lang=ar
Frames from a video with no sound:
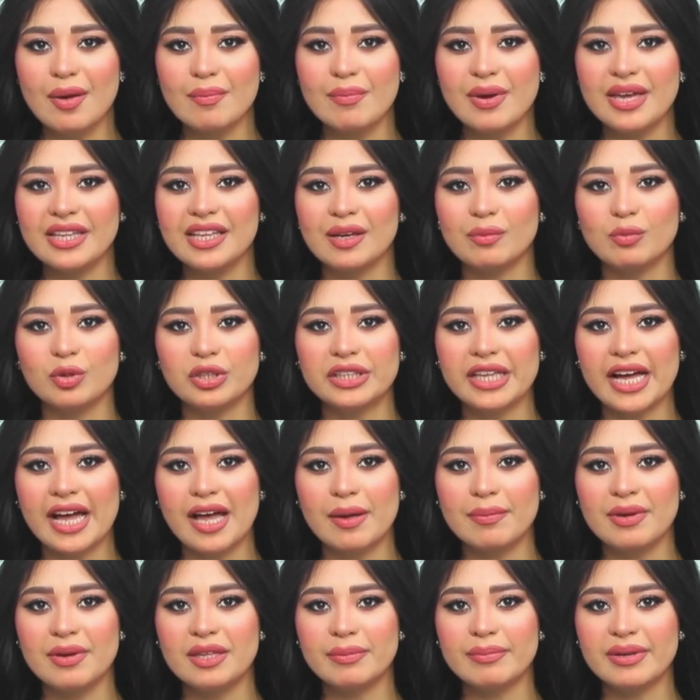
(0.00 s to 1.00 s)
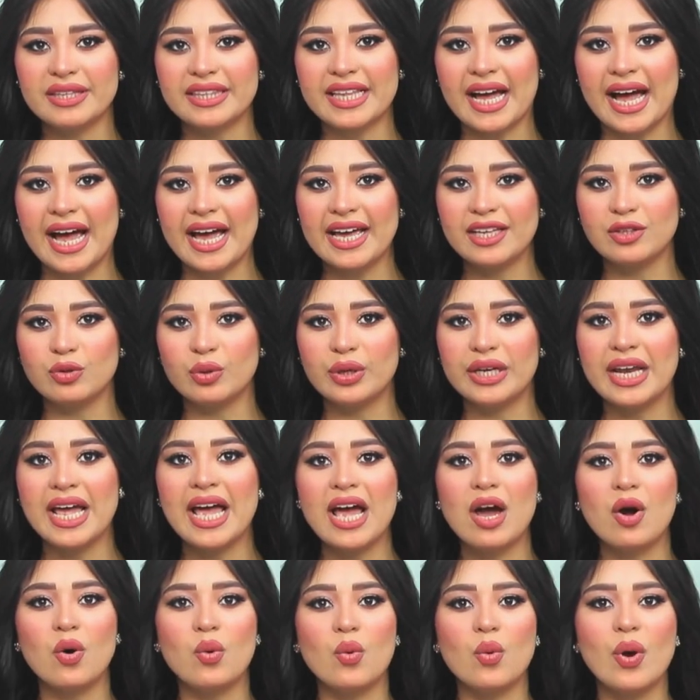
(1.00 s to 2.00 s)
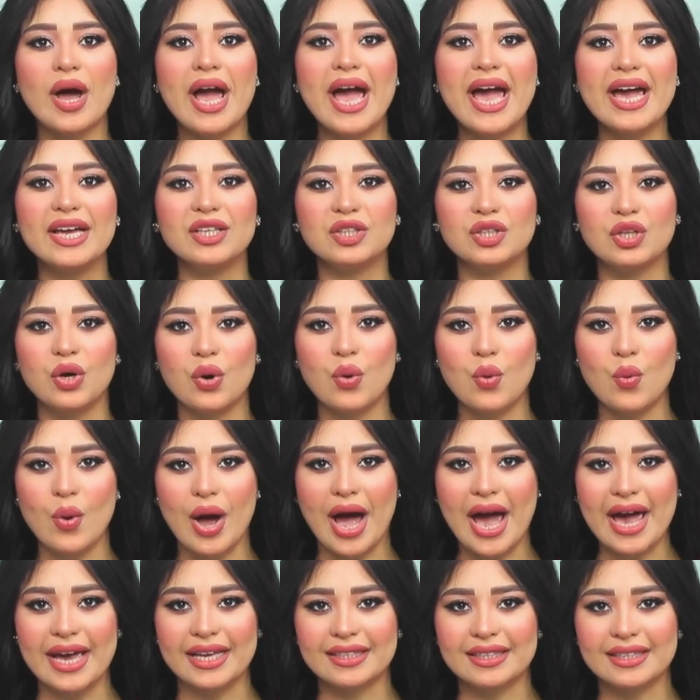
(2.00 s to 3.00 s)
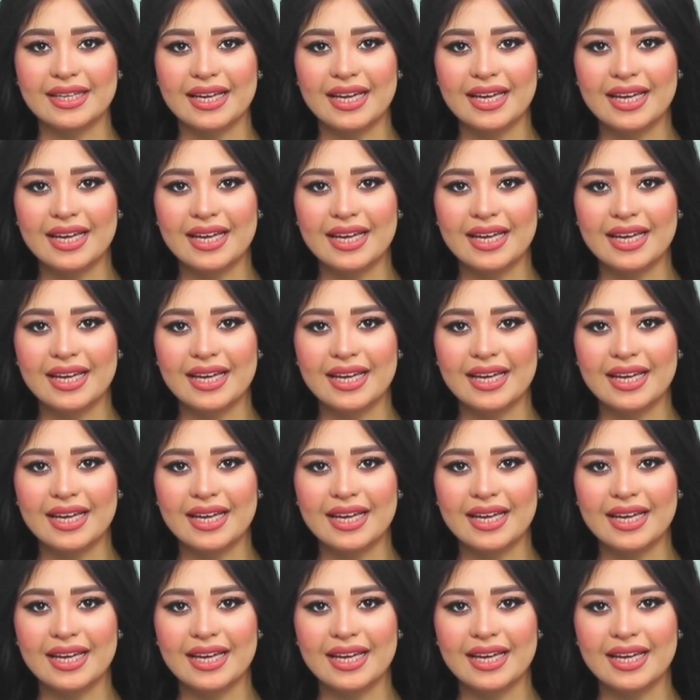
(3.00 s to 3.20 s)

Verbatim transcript: بين المنتخبين بتعادل واحد واحد